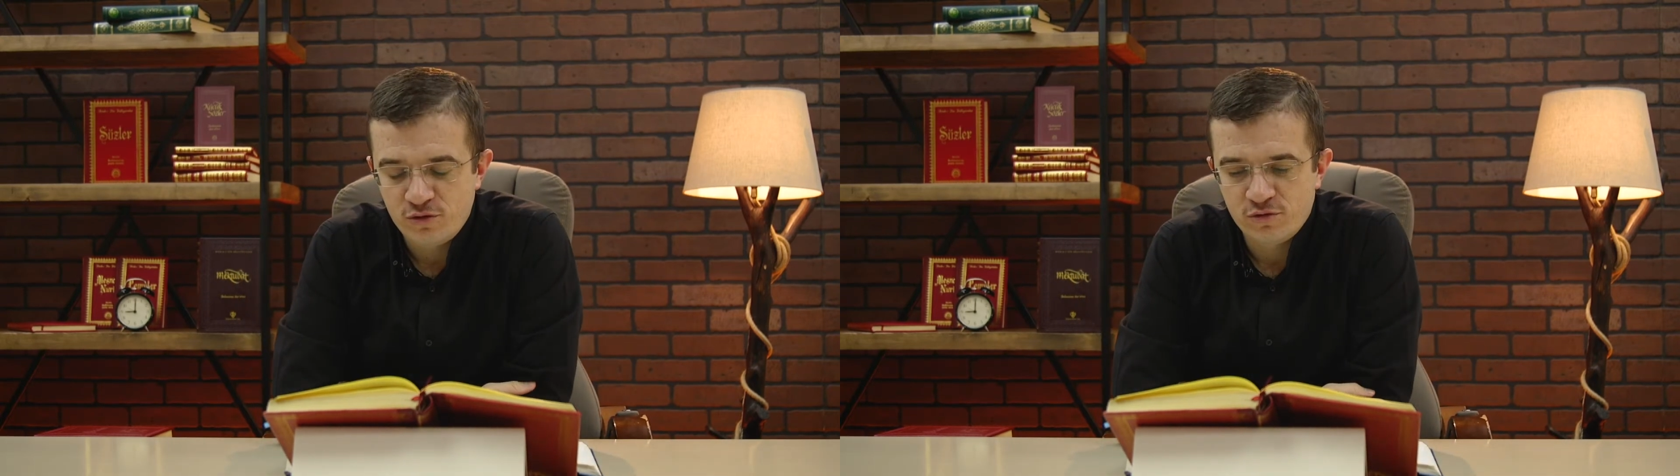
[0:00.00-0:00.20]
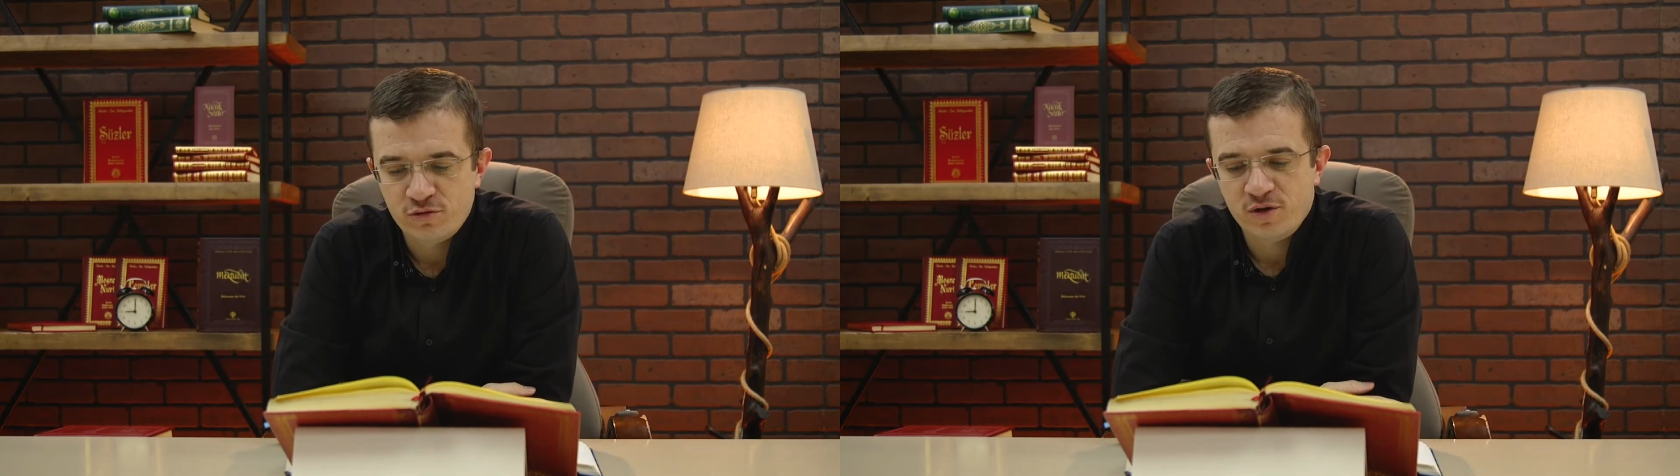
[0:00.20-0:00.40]

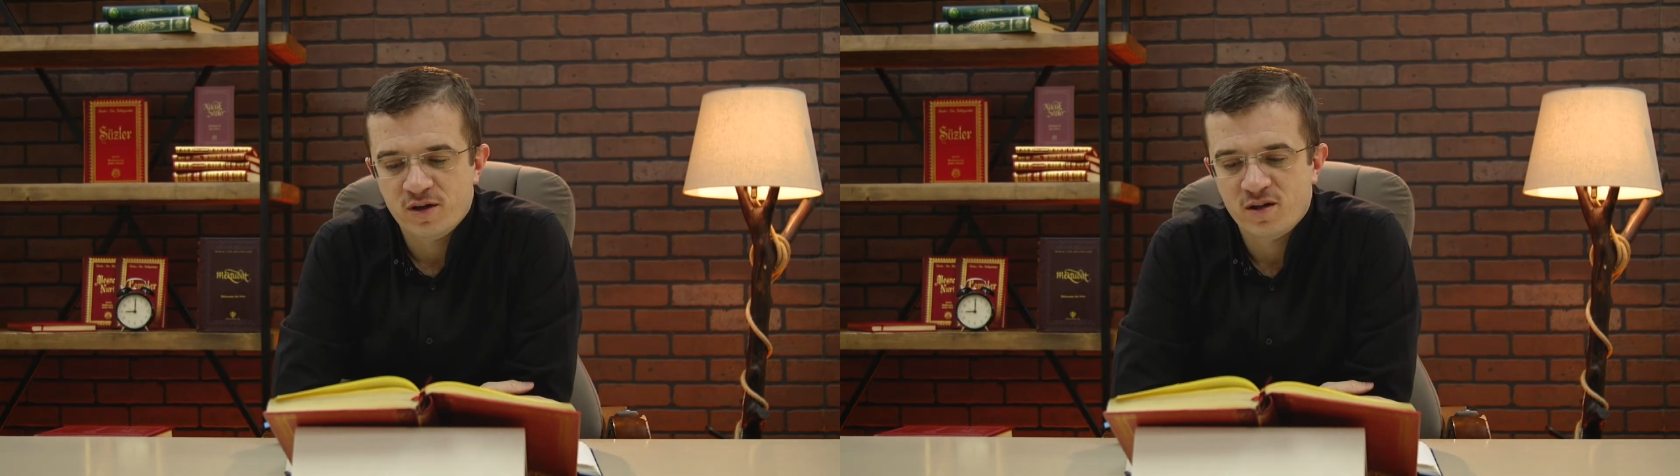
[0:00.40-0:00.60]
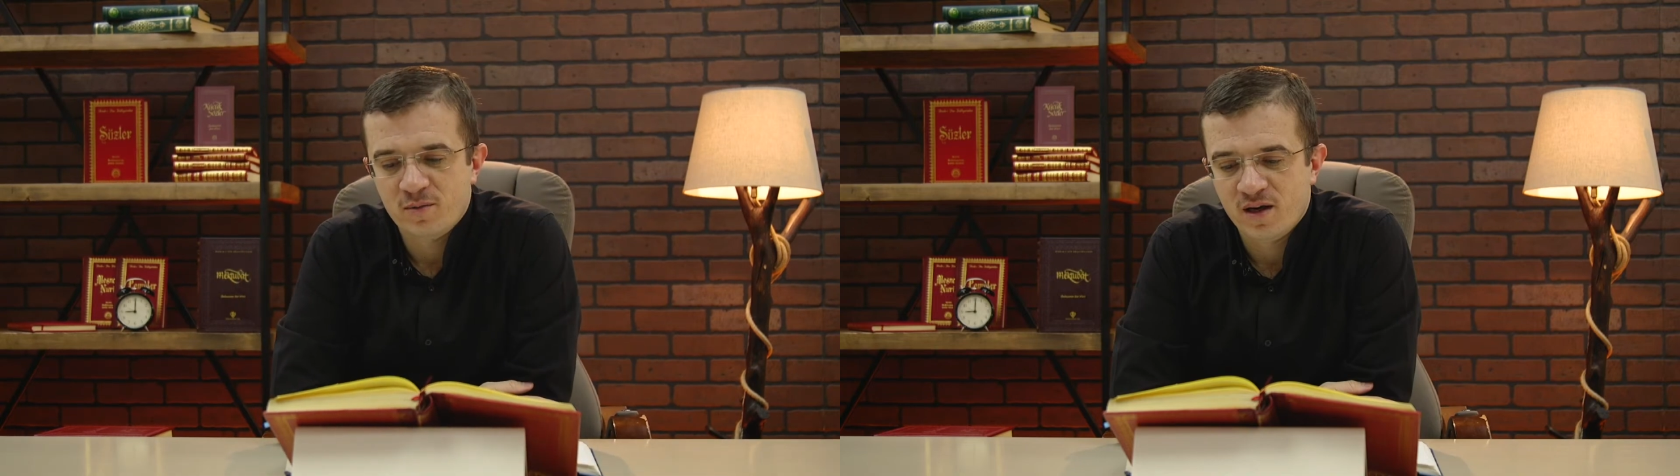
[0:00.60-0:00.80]
olduğu
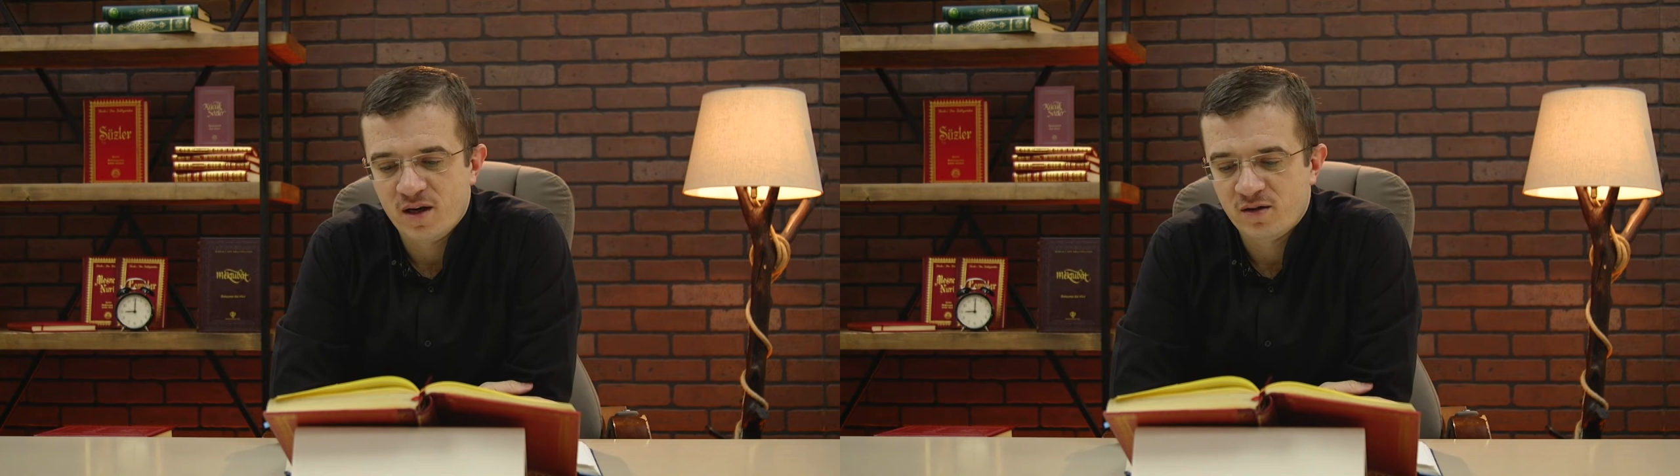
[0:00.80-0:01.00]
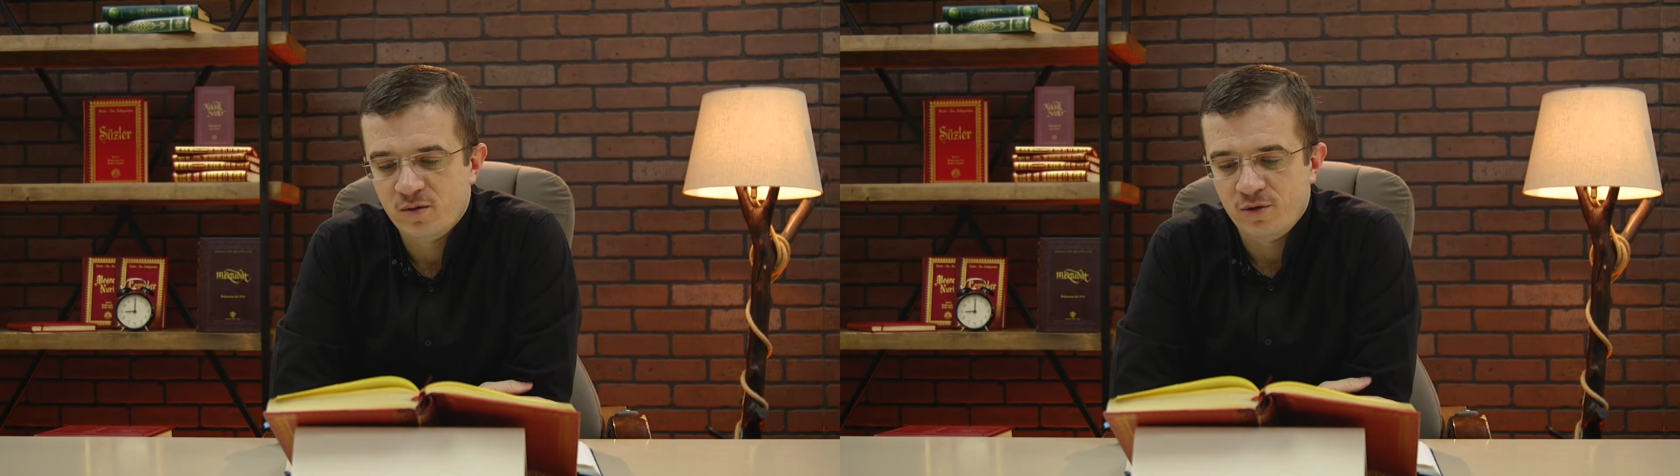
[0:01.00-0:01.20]
rüya tabi
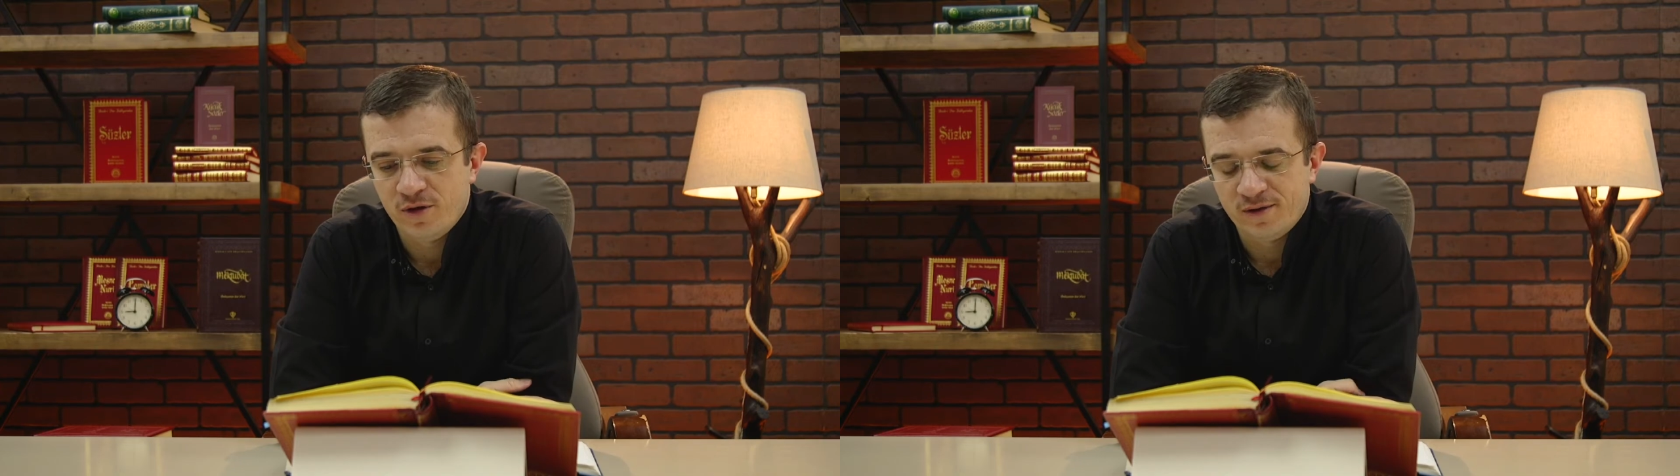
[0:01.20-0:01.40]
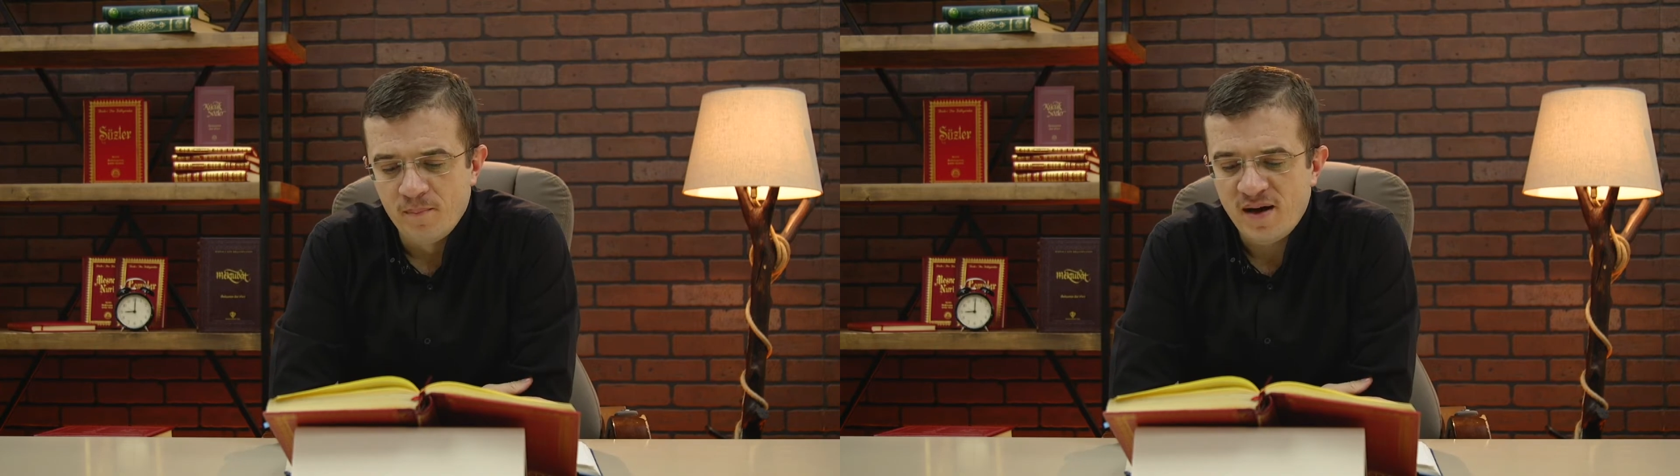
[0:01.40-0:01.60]
hakikatli bir rüya.